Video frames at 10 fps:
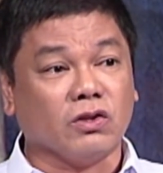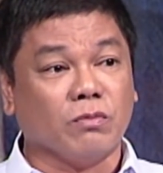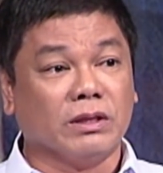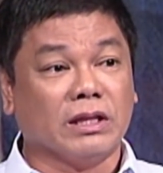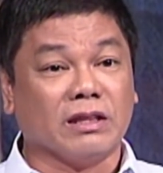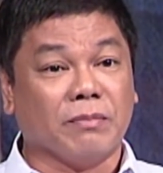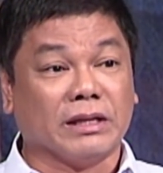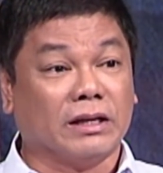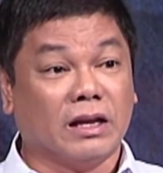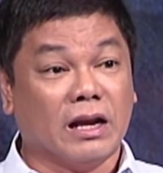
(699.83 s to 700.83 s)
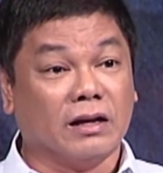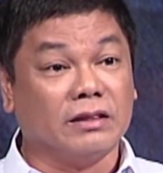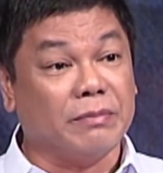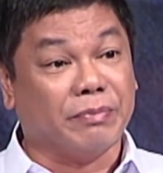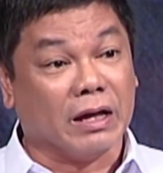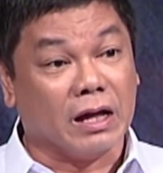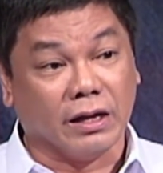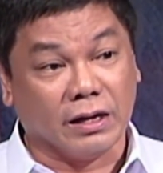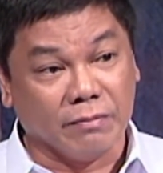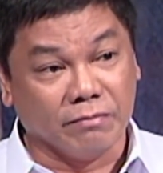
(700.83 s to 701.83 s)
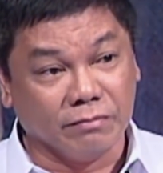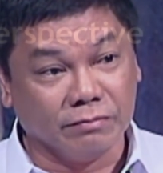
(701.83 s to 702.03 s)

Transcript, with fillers: tumandat, na namatay na lang, di pa nakahiram.